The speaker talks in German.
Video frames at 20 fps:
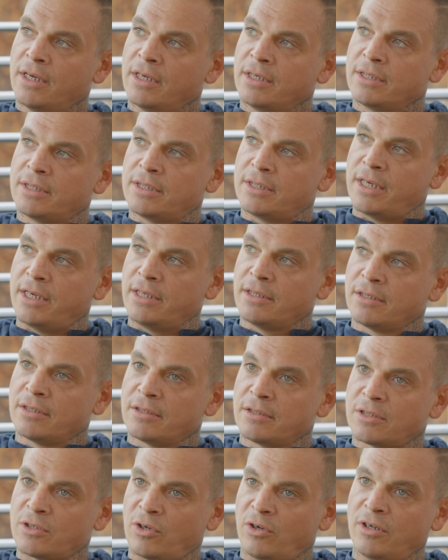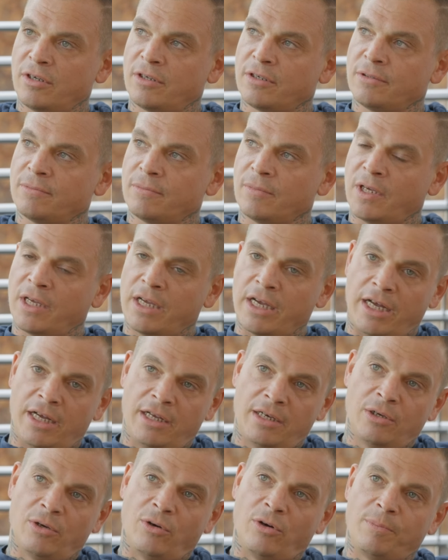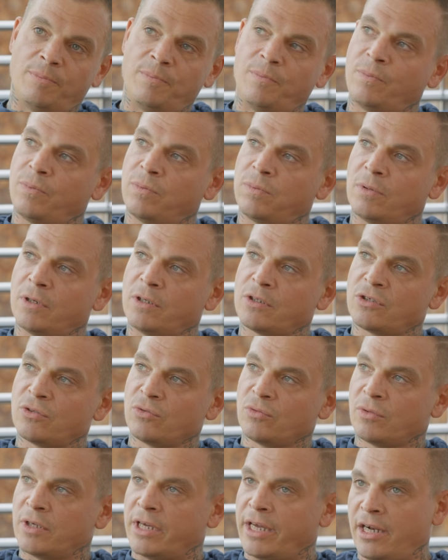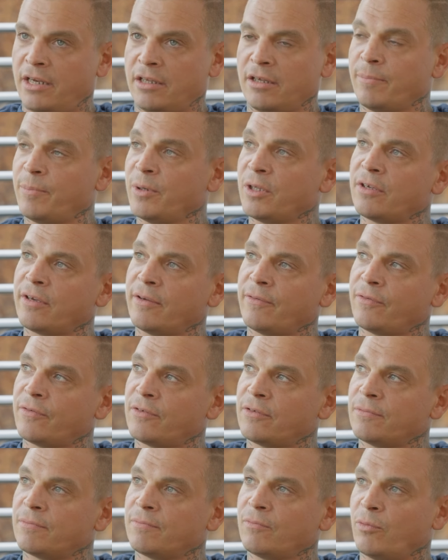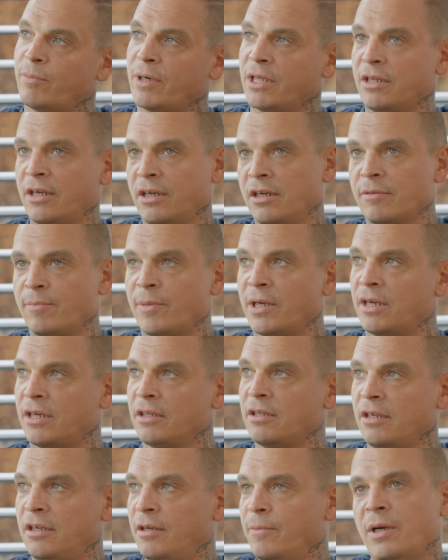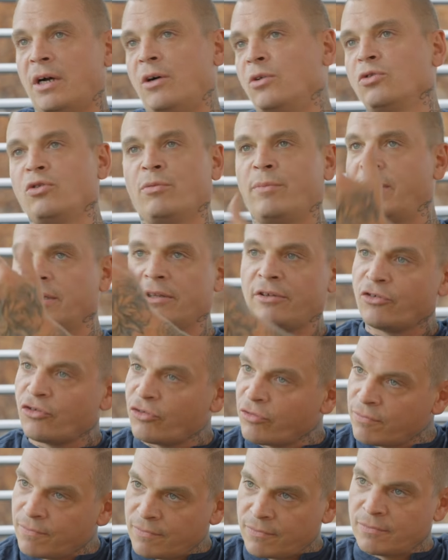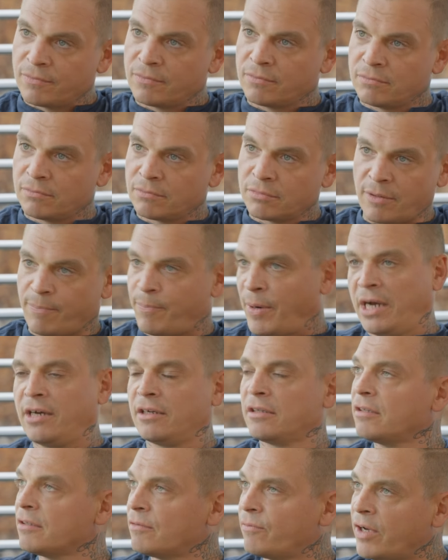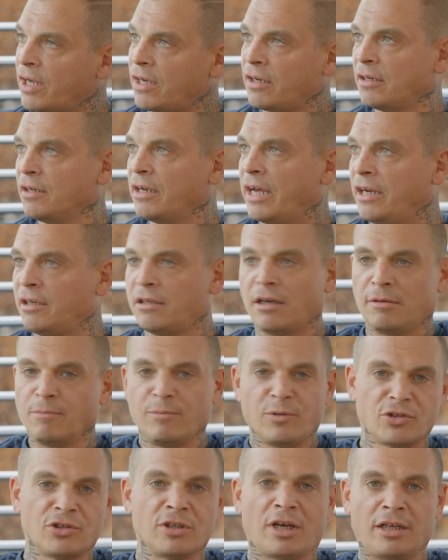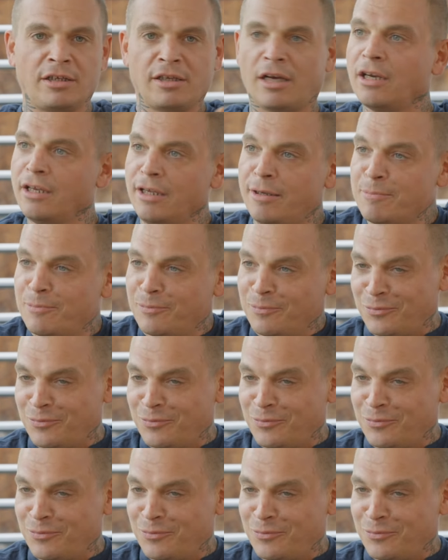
sehen sollte, egal ob es nun Eltern betrifft, wo man denkt, man hat die Liebe automatisch gepachtet, weil Eltern müssen einen ja lieben,